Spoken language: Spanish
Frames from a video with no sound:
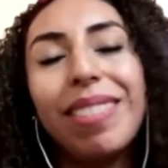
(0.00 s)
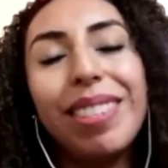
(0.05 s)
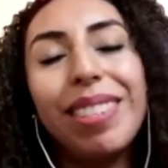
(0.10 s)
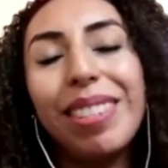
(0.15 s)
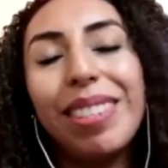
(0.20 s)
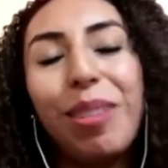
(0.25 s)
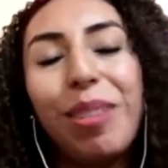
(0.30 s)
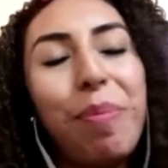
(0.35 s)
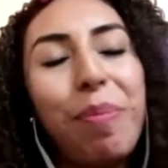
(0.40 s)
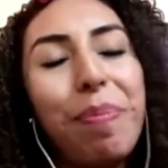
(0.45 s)

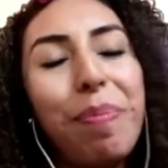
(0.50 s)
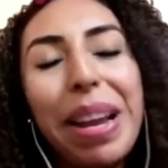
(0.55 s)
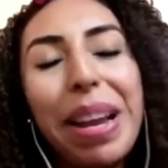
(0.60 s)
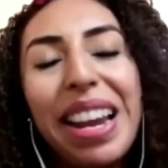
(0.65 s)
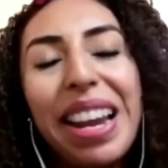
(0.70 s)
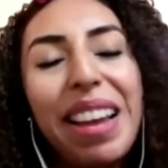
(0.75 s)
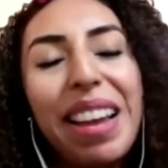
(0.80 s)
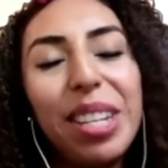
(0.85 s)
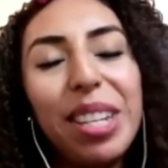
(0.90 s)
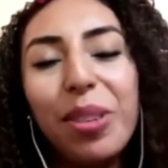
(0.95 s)
Son
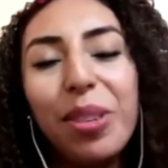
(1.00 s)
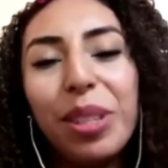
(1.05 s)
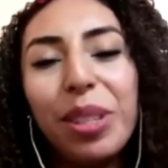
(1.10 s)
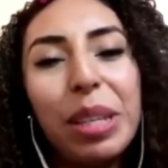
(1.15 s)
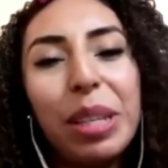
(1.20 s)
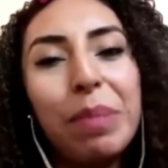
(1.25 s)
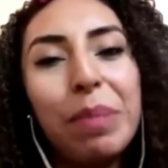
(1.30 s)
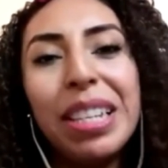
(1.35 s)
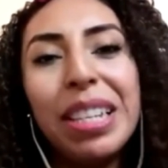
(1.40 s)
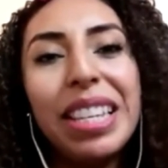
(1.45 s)
palabras, son
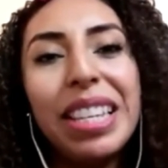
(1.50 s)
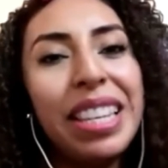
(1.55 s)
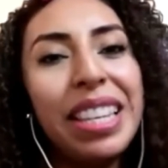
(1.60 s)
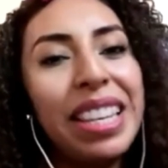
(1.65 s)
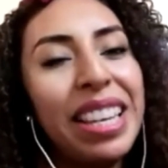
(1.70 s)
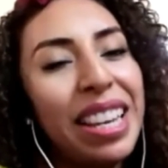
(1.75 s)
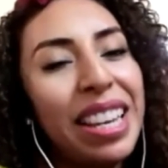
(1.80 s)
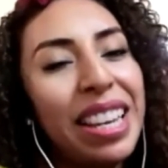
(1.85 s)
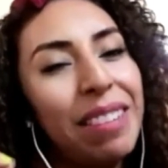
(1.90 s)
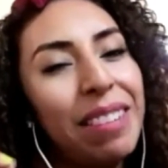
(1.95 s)
temas que
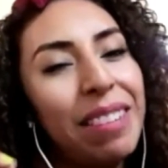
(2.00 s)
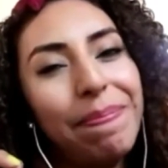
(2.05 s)
llegan